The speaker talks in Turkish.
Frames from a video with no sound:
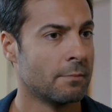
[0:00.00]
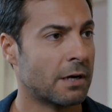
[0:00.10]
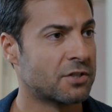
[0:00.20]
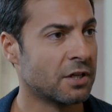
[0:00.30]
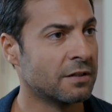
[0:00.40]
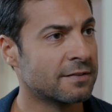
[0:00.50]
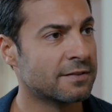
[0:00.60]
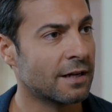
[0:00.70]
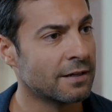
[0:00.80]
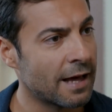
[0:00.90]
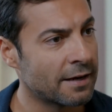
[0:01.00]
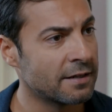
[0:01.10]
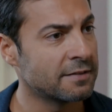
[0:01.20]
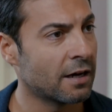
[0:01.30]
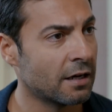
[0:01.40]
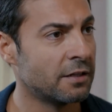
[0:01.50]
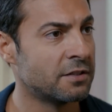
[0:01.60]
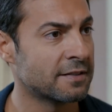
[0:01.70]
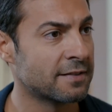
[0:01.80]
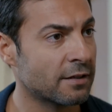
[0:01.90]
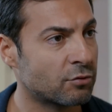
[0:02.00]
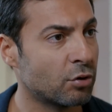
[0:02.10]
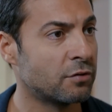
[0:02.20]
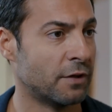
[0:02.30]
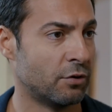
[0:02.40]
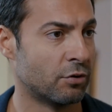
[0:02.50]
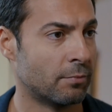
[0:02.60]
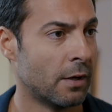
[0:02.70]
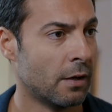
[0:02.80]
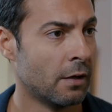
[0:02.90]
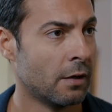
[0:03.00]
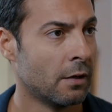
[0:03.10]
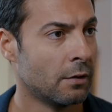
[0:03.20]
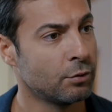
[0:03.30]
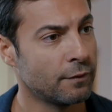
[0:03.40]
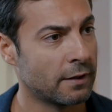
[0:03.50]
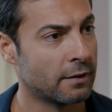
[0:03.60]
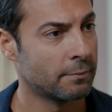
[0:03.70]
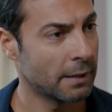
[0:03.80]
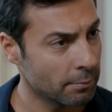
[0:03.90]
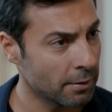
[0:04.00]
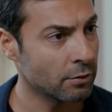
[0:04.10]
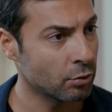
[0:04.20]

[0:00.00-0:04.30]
Bak canını sıkan her neyse halledeceğiz. Sana söz veriyorum. Lütfen ben ablanla